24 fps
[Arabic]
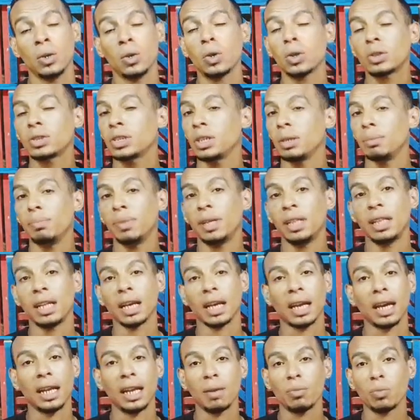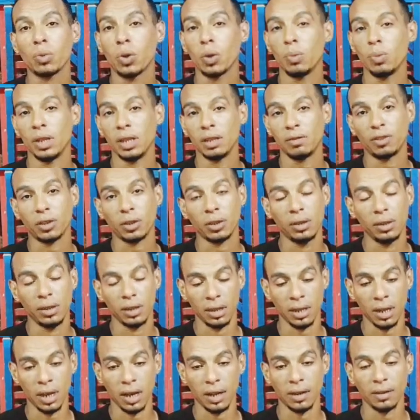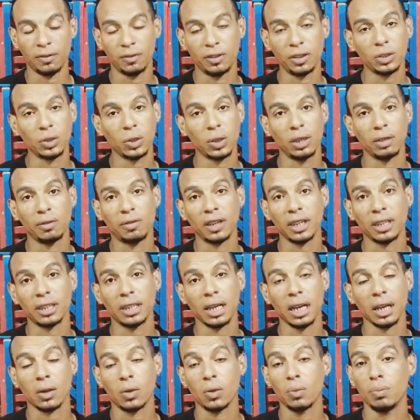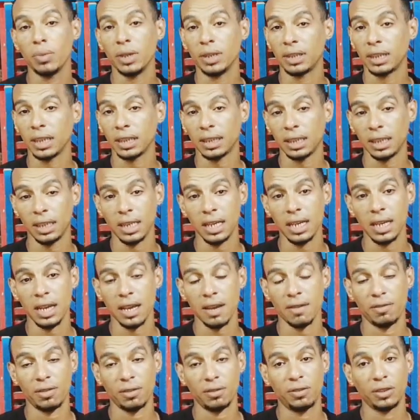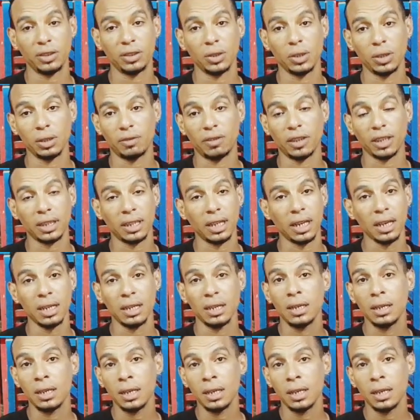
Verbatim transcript: اقسم بالله كلامكم اللي في الفيديو اللي فات ده الكومنتات اللي هي في الفيديو اللي فات ده